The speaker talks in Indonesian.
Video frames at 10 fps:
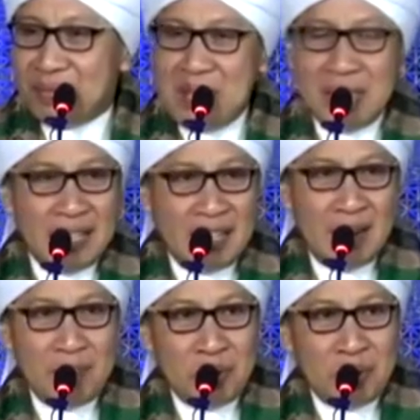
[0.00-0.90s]
mintakan
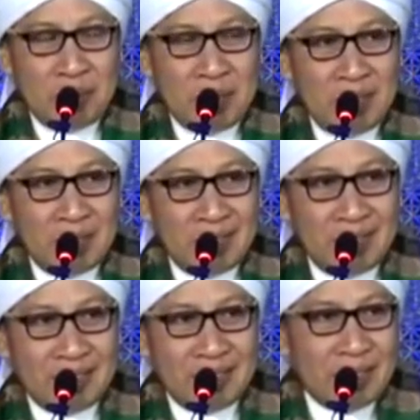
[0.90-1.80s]
ampun kepada
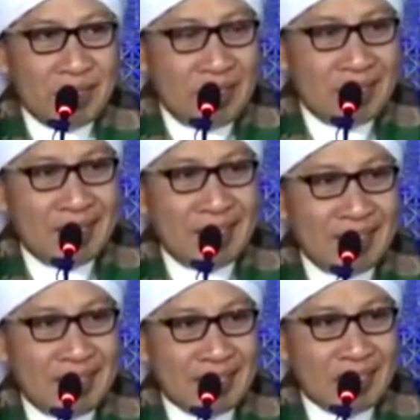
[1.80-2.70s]
Allah
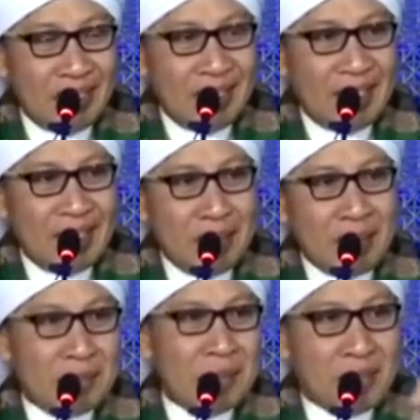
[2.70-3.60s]
selesai Seolah-olah Anda
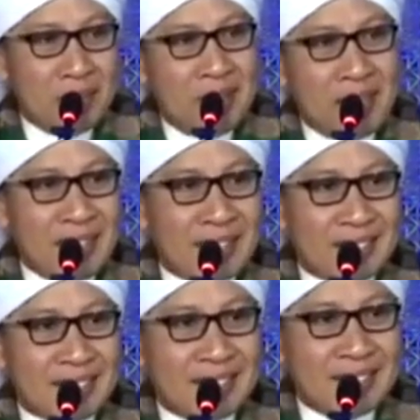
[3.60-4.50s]
minta maaf kepada dia.
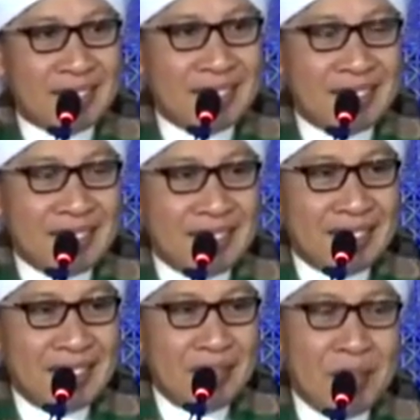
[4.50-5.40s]

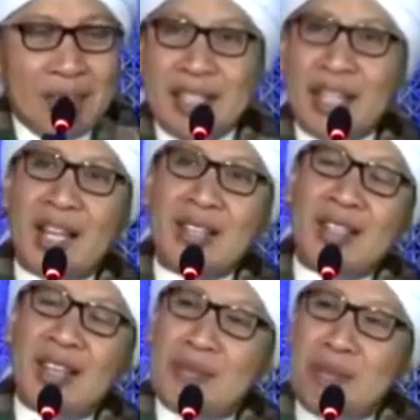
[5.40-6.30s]
Minta, ya
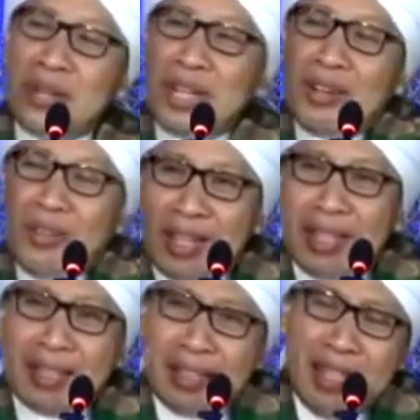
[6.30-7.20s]
Allah ampunilah
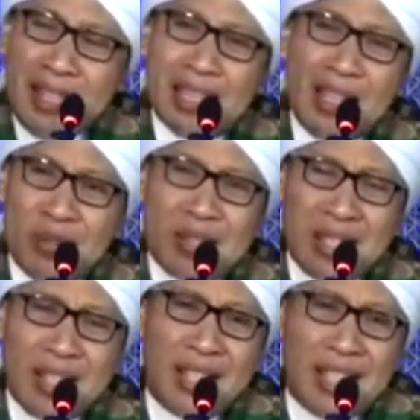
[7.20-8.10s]
orang yang tadi telah aku
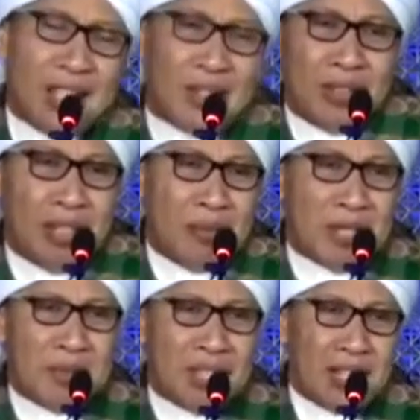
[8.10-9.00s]
sakiti dan aku tidak
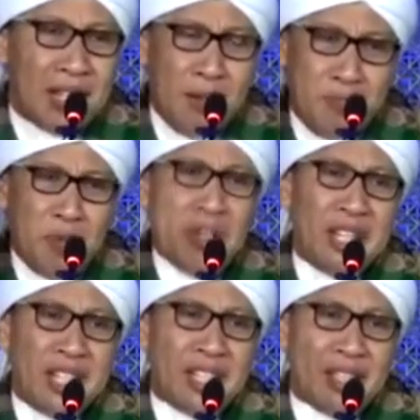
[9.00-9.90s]
bisa mencarinya.
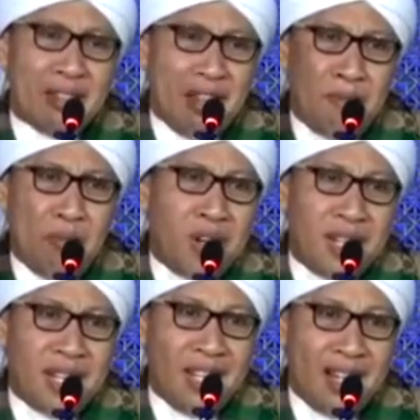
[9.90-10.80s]
Ampuni dia ya Allah,
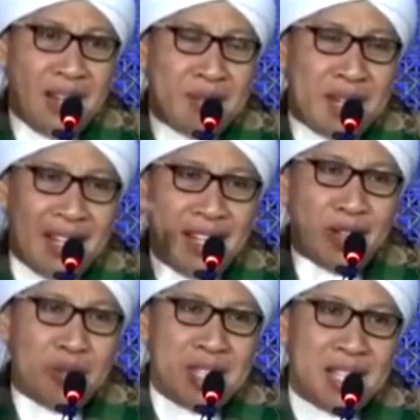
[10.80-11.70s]
ampuni dia. Maka
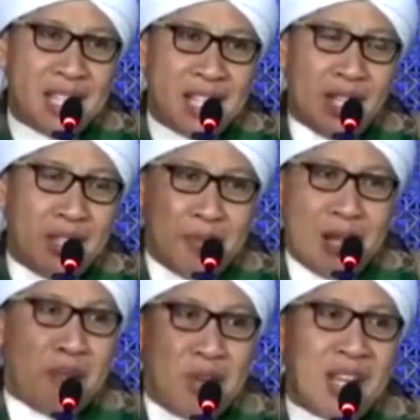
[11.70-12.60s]
itu menjadikan Allah
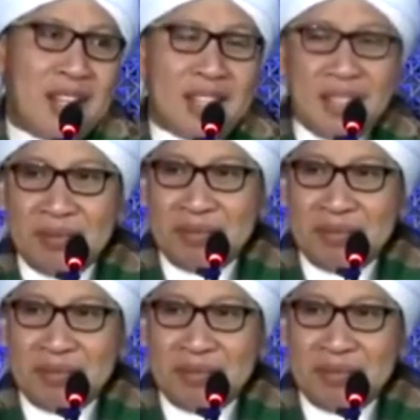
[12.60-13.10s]
mengampuni Anda.